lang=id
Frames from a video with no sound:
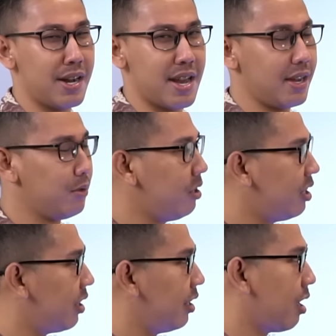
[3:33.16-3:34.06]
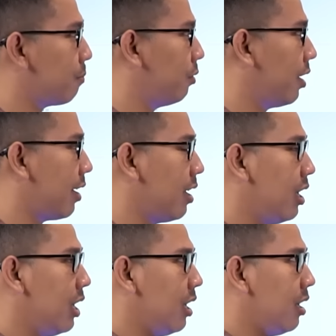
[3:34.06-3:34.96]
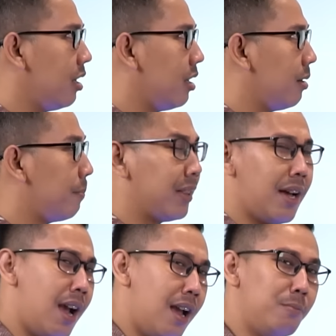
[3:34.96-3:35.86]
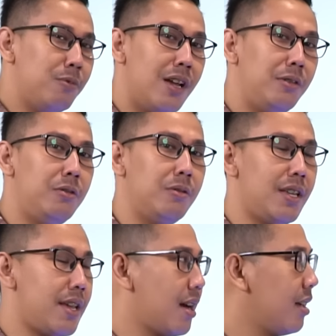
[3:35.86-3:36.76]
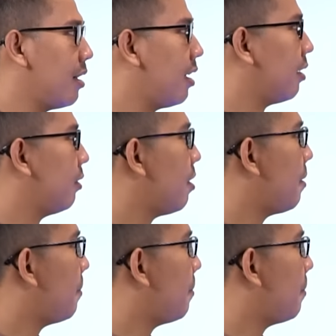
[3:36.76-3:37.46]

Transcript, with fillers: ya, yaitu di sekitar bulan eh, pertengahan bulan Juli ya. Nah, tentunya